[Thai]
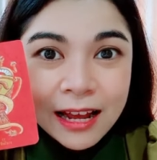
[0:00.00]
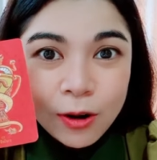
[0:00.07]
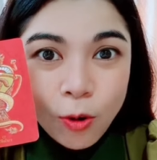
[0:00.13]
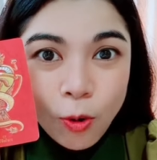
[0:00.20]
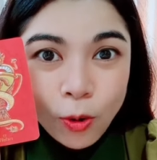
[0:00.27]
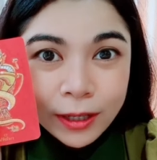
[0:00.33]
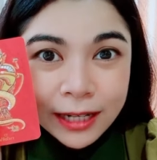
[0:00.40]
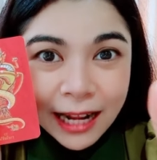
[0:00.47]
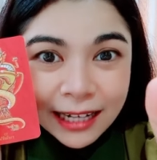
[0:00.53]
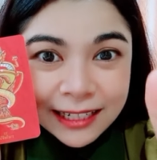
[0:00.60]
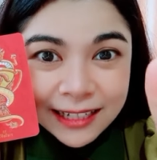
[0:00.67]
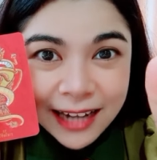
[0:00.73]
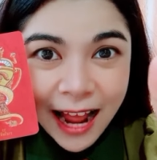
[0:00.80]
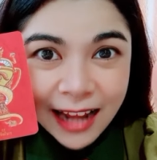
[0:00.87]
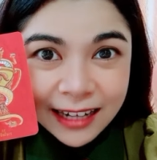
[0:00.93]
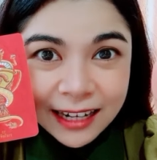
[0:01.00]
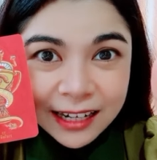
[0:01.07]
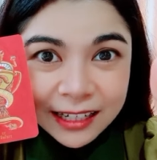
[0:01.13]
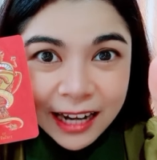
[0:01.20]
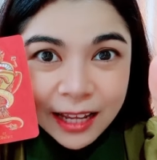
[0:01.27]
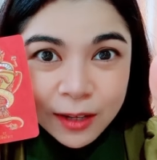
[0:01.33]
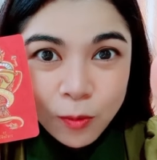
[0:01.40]
คุณอธิษฐานอะ
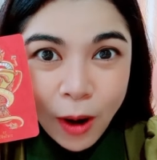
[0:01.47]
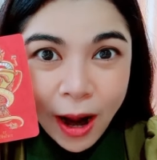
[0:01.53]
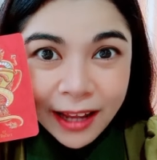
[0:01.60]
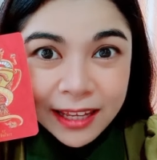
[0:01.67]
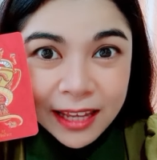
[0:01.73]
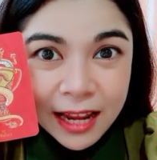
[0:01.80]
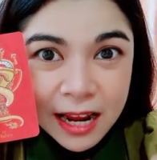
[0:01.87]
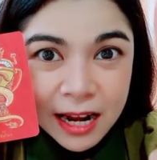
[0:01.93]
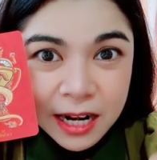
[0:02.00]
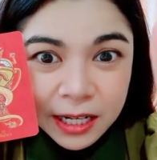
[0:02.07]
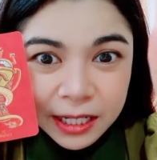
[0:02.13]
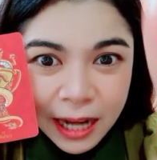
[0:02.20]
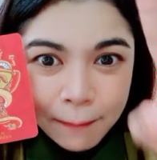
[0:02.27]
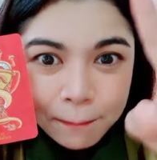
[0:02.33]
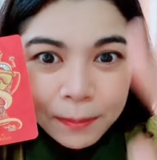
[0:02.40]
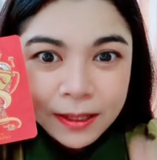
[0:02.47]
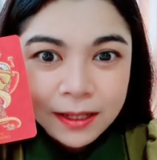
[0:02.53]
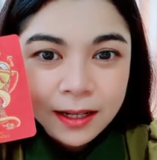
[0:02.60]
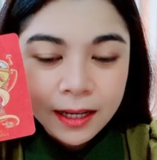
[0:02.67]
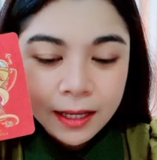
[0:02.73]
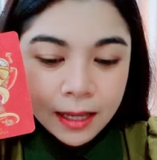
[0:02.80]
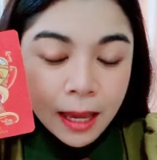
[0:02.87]
ไรไว้รับไป
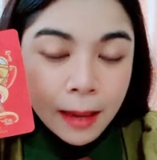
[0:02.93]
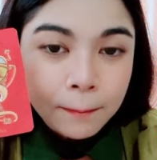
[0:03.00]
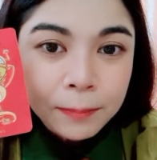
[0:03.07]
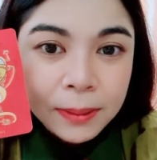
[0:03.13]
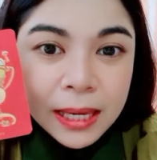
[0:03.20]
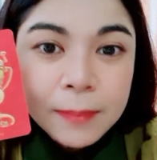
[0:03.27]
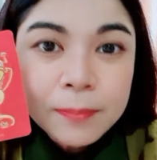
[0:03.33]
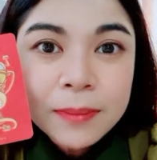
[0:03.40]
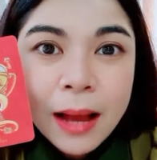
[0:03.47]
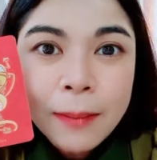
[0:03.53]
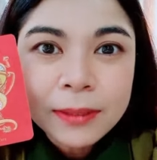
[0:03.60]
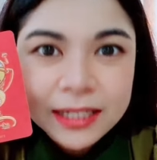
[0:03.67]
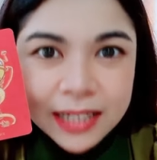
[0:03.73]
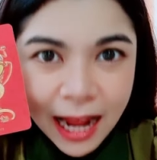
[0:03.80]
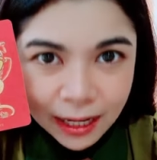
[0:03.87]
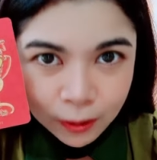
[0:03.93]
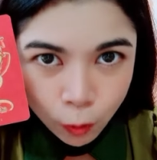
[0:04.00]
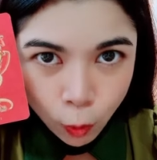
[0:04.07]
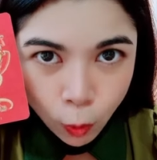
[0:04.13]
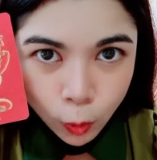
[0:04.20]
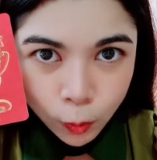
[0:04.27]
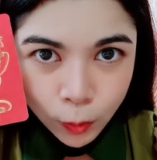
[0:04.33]
เลย พิมพ์คำอธิษฐานขอ
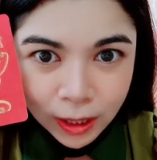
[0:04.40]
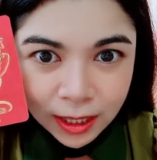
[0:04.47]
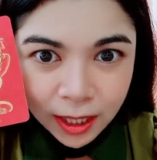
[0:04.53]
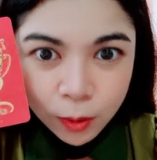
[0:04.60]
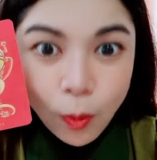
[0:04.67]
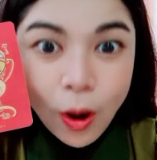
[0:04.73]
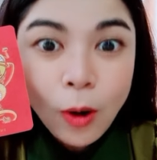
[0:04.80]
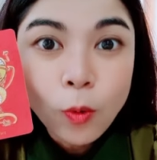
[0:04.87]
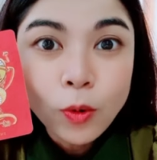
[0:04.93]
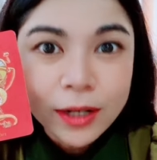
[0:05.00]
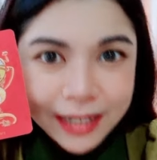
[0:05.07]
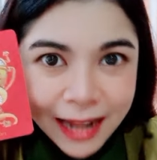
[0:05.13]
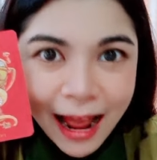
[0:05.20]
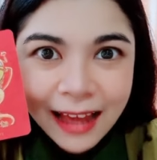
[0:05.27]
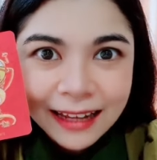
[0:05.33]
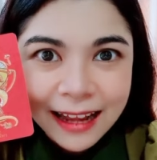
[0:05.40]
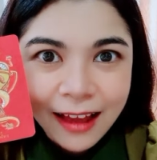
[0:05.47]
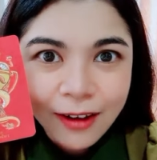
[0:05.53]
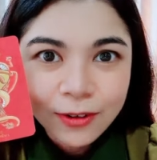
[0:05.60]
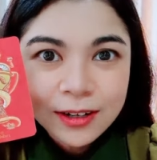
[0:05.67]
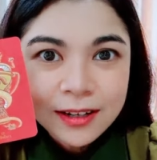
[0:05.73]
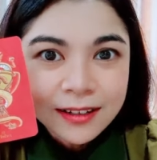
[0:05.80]
งคุณไว้เลยว่าคุณได้แล้
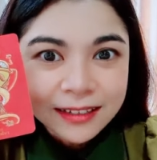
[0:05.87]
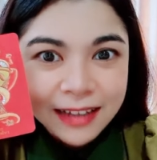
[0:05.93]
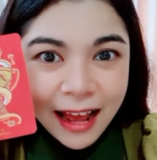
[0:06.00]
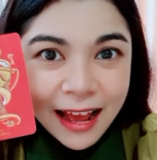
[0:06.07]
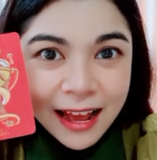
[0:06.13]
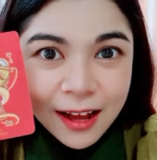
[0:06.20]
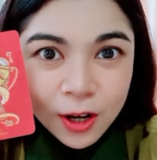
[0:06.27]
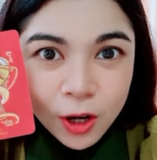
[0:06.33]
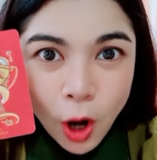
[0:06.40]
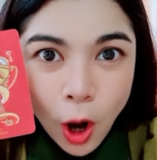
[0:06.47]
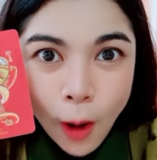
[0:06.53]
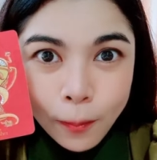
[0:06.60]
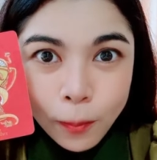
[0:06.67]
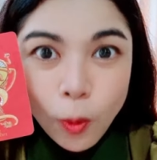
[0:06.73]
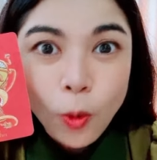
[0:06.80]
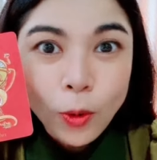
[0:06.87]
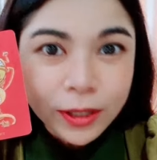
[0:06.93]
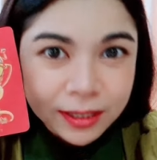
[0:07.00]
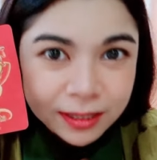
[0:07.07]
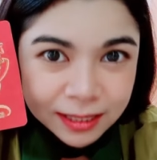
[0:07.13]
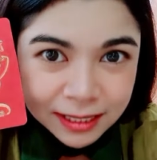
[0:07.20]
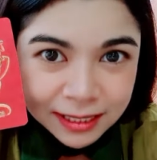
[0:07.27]
วนะขอบคุณ
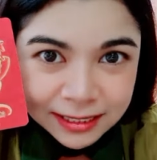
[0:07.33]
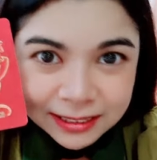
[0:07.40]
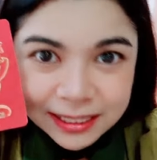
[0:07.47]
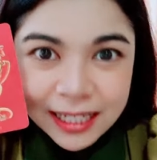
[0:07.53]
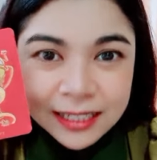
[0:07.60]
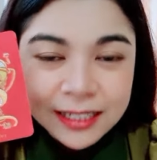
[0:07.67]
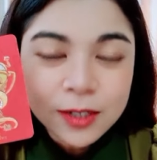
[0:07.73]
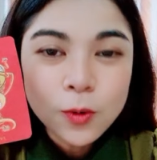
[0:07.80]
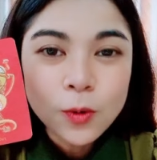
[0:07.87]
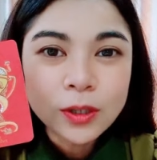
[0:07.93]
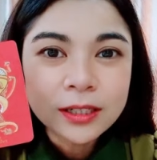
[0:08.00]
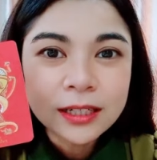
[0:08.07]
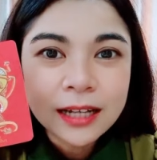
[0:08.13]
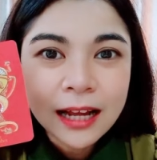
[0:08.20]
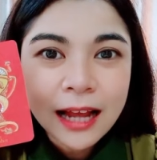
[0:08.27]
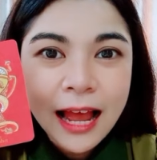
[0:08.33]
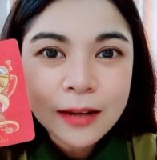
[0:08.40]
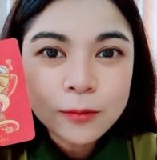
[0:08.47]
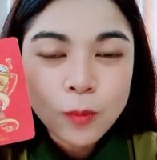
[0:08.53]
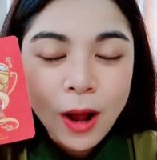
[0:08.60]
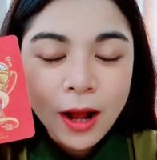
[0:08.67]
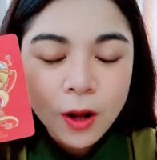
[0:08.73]
สิ่งที่คุณคาด
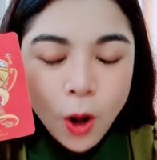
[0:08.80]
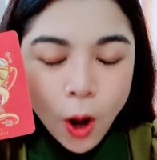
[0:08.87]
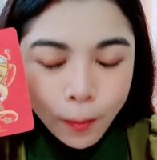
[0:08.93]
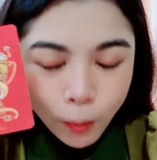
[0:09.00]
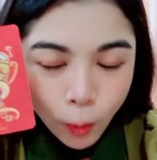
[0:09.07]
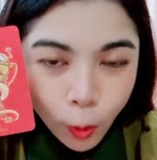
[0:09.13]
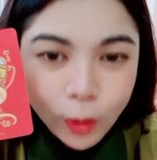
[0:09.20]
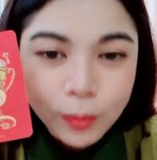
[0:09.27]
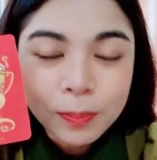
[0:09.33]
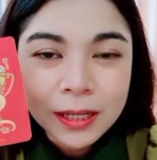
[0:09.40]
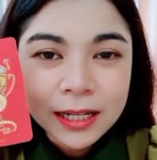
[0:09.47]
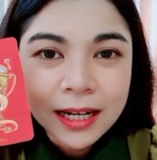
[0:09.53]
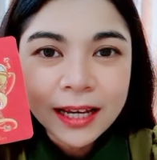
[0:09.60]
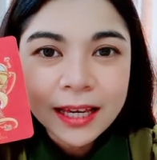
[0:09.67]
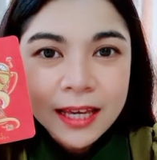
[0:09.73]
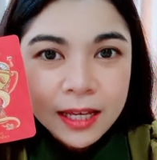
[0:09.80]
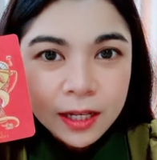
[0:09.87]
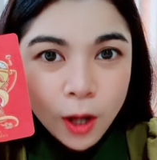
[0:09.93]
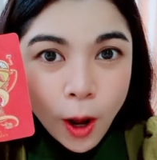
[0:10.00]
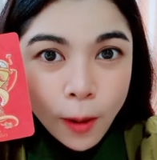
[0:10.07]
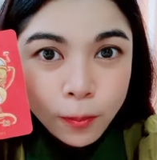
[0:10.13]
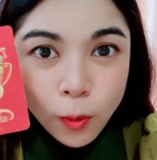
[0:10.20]
หวังขอบคุณไปเลย
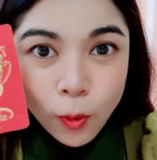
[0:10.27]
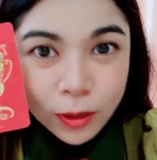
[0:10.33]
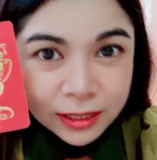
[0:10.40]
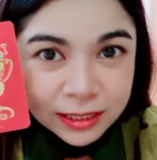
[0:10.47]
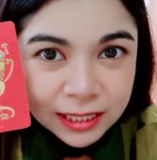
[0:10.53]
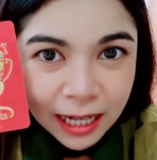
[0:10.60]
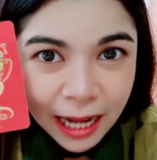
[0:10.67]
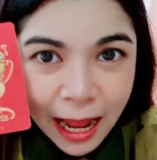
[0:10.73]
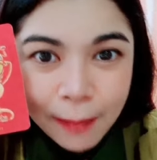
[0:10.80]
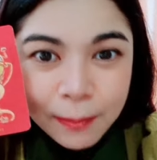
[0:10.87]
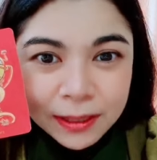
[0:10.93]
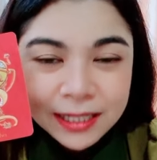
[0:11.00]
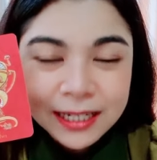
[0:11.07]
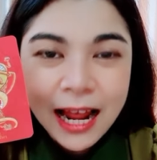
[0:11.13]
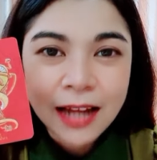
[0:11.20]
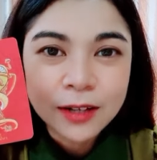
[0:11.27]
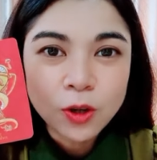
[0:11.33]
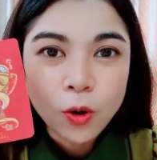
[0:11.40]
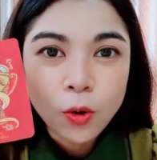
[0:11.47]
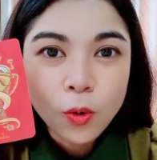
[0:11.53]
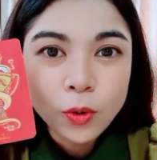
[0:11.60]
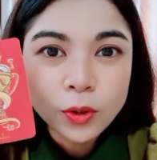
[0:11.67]
ขอบคุณคำอธิษฐานข
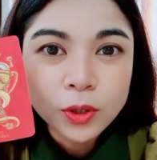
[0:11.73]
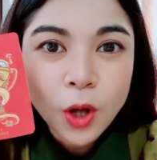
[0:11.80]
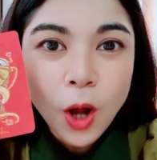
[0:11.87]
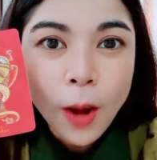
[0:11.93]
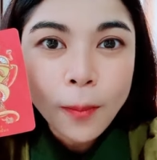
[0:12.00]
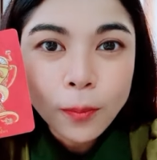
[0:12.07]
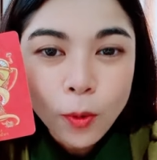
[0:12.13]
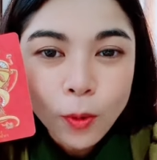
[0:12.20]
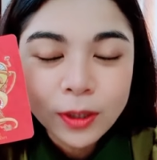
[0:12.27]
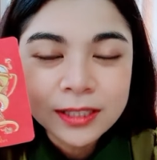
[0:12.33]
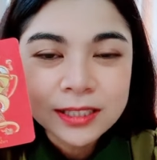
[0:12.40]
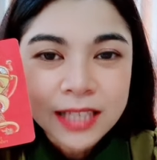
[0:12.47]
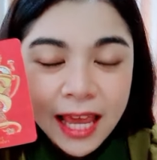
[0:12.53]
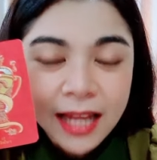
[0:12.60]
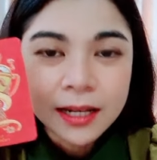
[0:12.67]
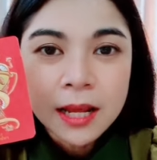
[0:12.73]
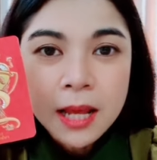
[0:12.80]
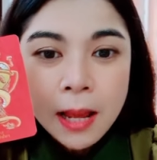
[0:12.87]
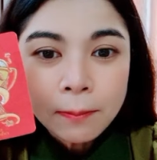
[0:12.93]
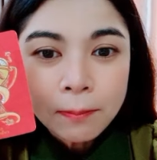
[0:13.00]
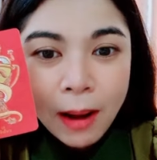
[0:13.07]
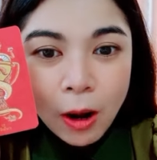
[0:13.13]
องคุณ ขอบคุณ เช่น
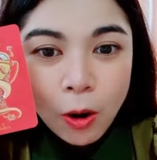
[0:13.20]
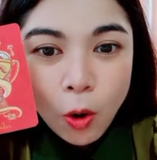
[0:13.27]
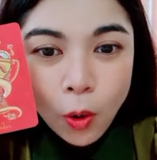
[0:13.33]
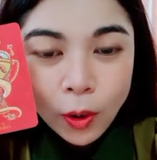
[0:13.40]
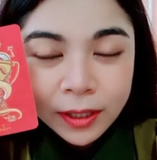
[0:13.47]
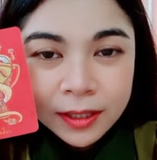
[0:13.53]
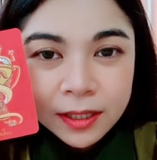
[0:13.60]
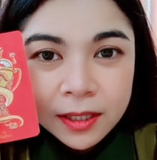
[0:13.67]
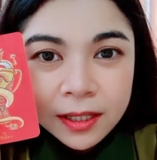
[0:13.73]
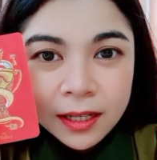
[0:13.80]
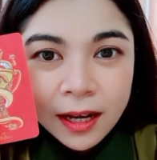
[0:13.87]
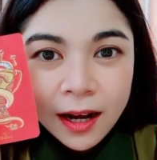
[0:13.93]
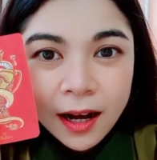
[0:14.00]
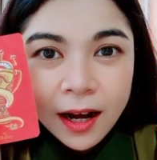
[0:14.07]
บางคนอ